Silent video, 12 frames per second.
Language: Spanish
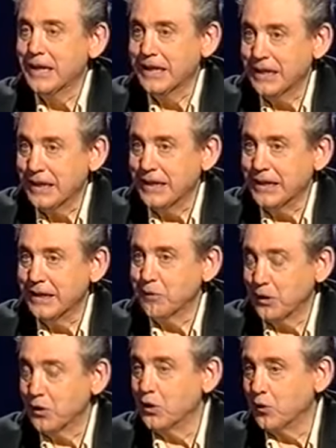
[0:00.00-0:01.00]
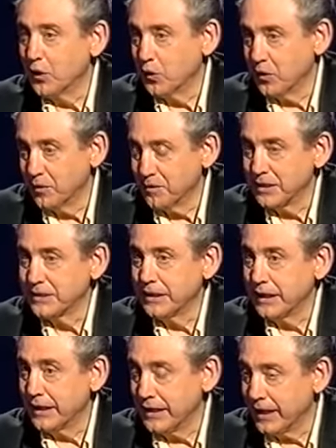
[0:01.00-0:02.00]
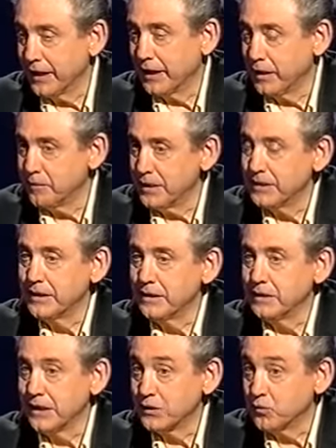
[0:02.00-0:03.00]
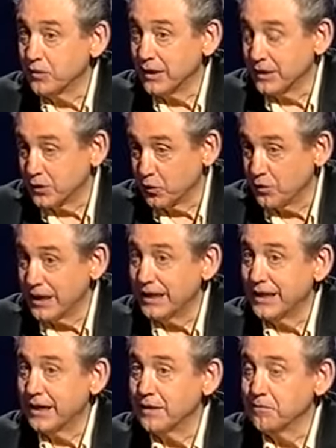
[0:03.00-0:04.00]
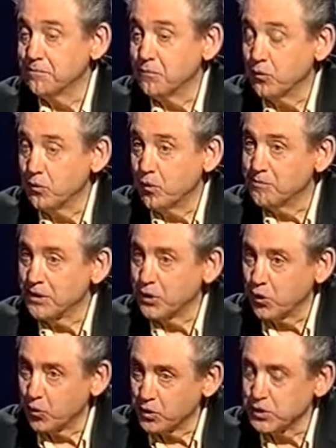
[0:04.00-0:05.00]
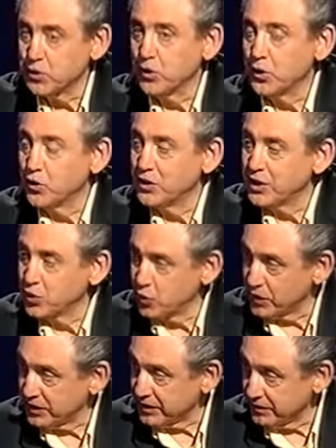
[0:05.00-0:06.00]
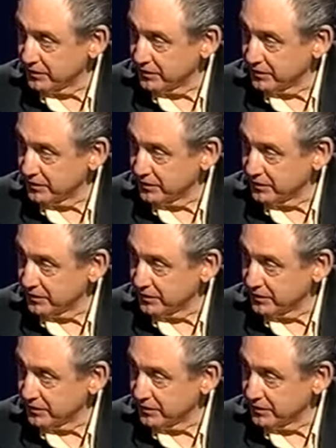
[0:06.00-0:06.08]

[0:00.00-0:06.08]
Y bueno, y nos dijo además que quería que Rivet, que, es que según él era un compañero nuestro que no tiene suerte,